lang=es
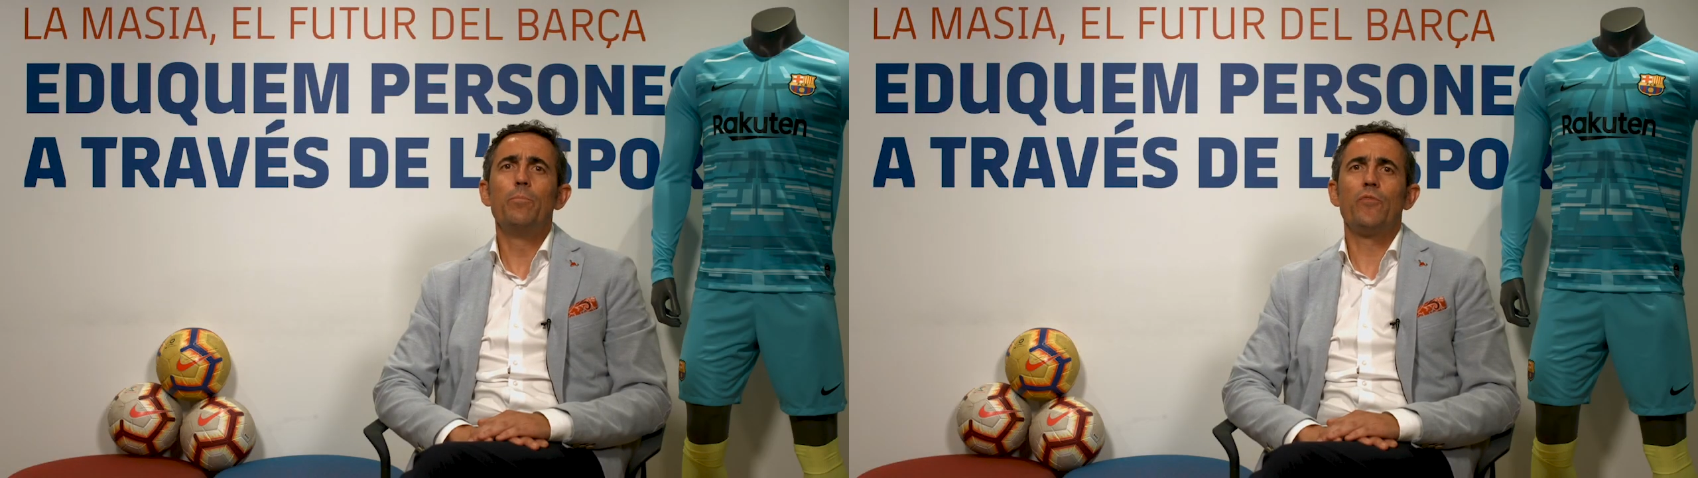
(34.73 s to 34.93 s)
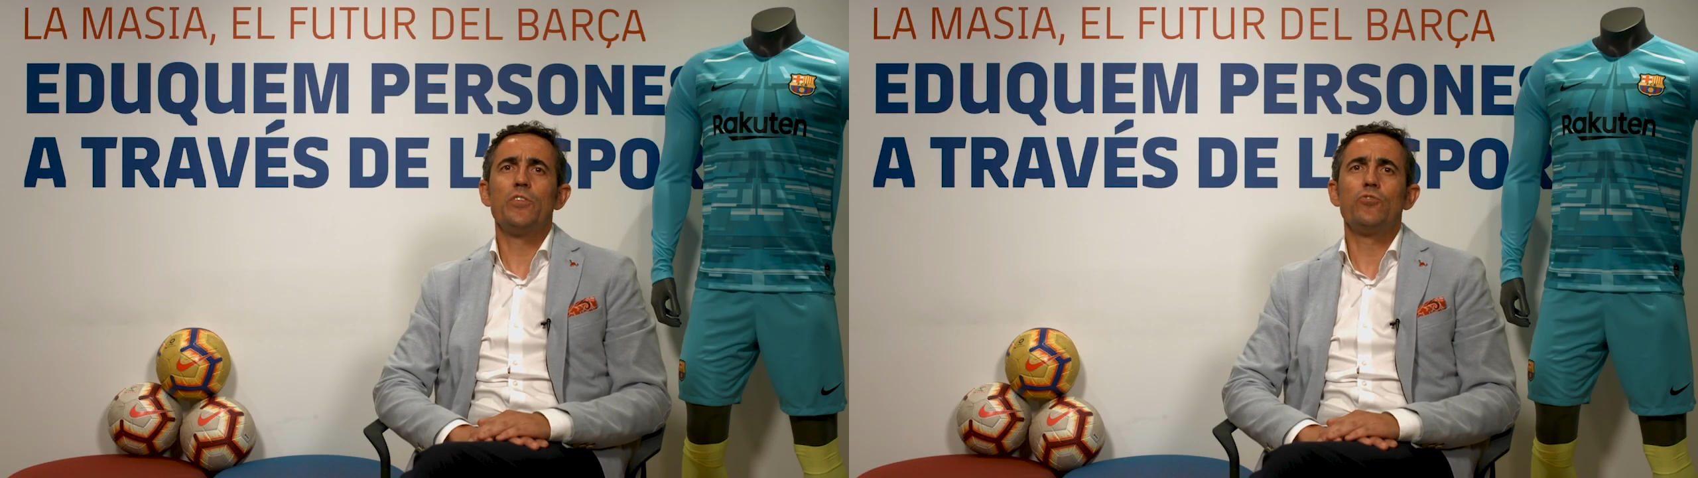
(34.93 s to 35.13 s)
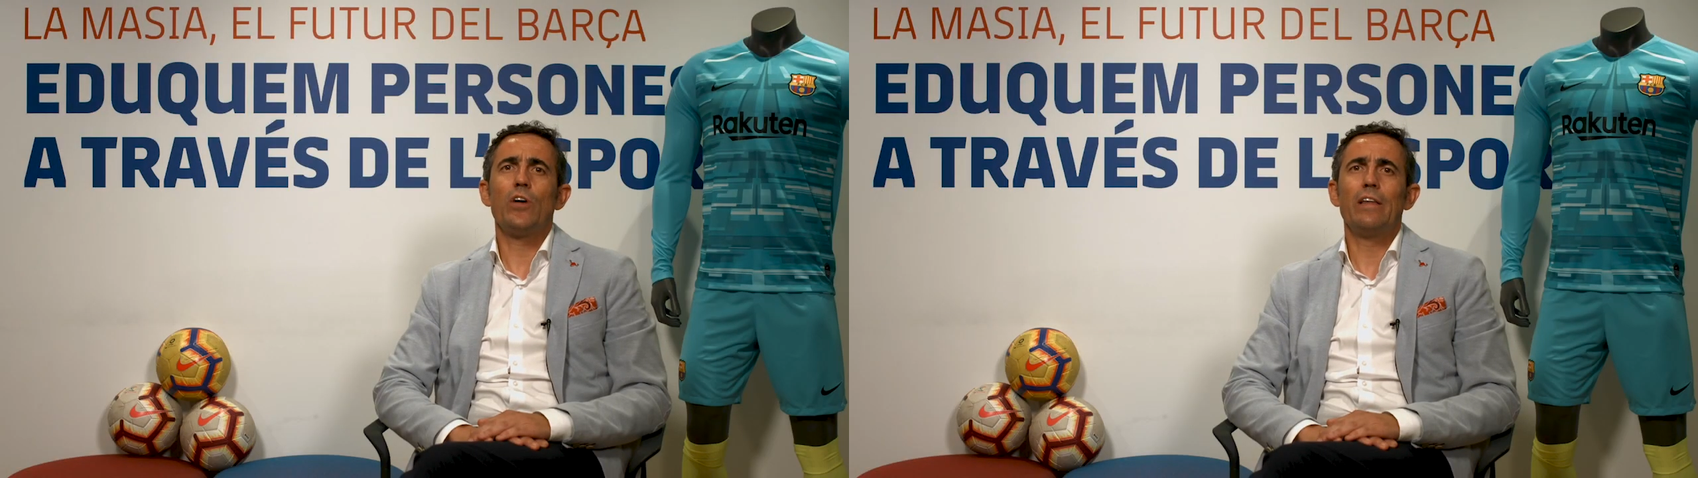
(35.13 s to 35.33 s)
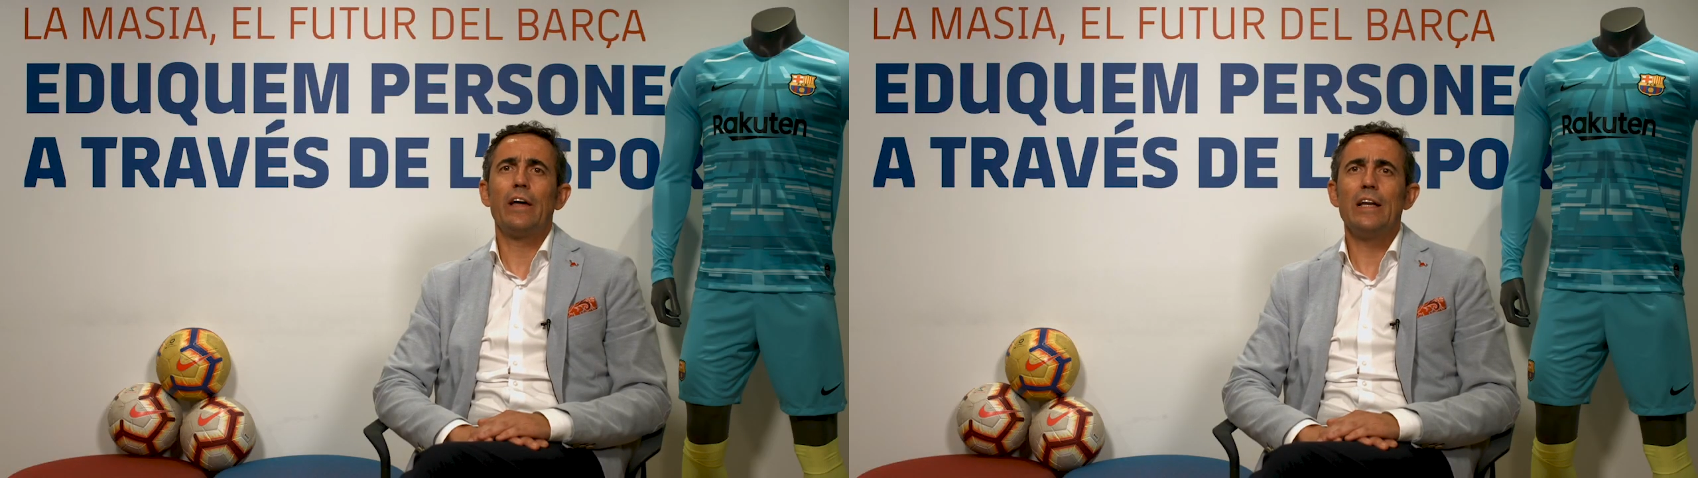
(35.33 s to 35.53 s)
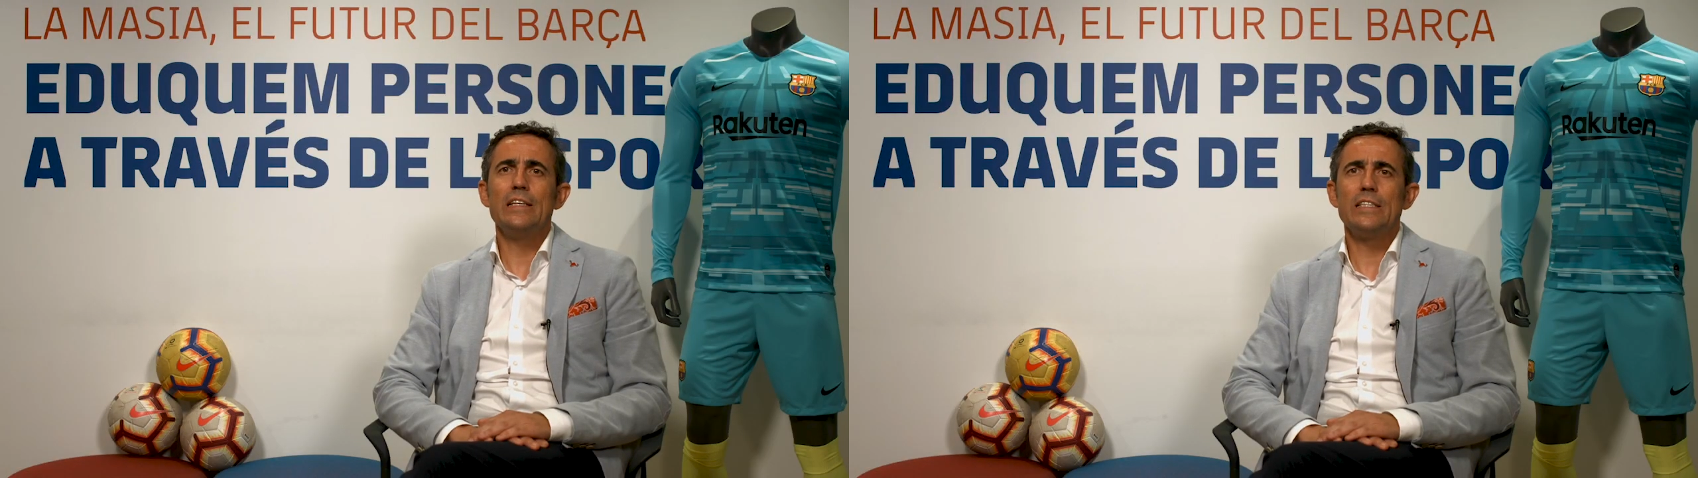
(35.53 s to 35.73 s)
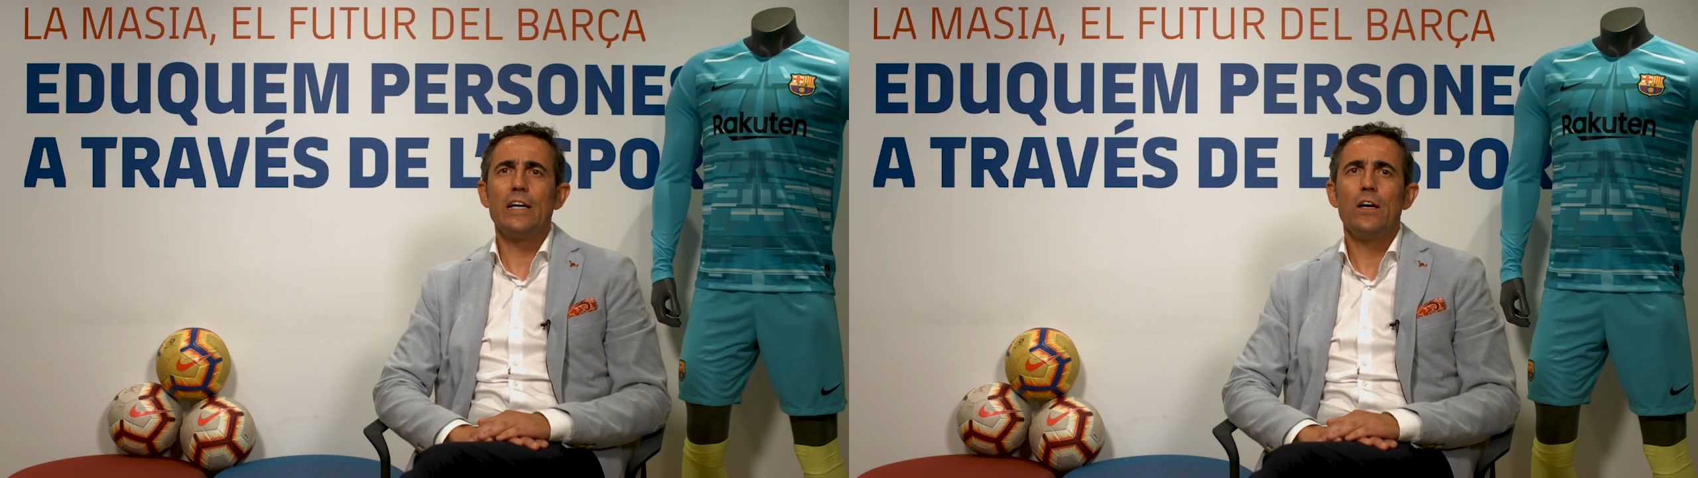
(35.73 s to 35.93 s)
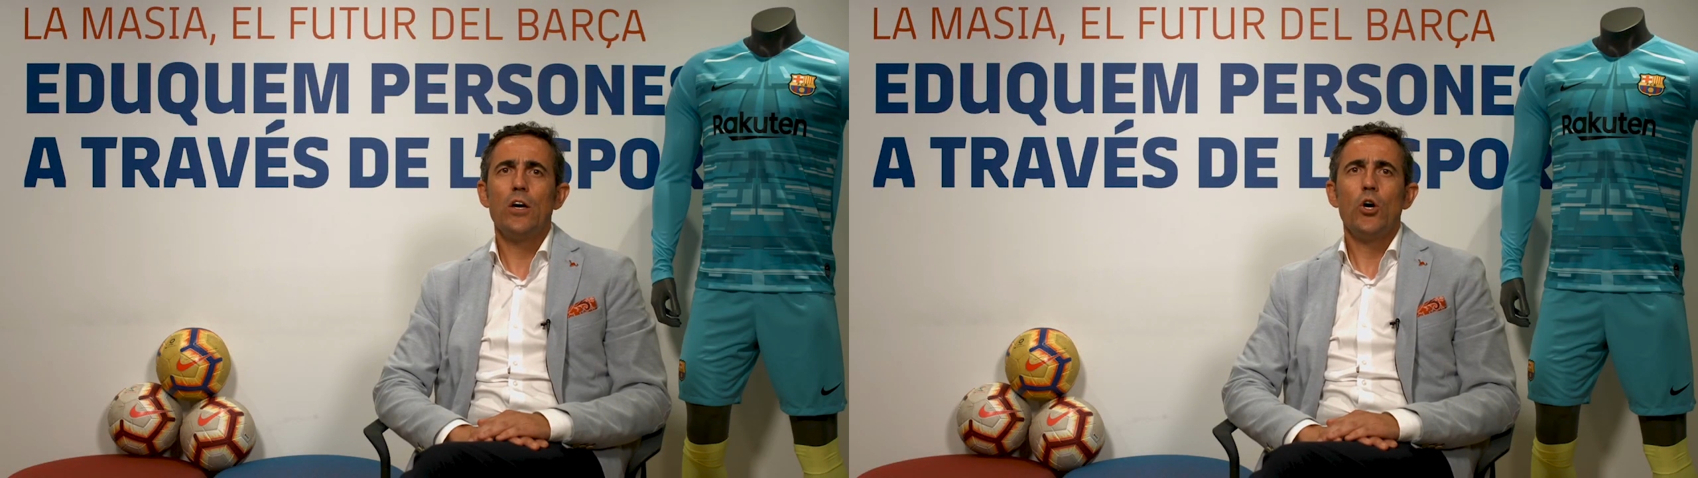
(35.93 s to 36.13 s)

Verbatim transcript: profesional de analista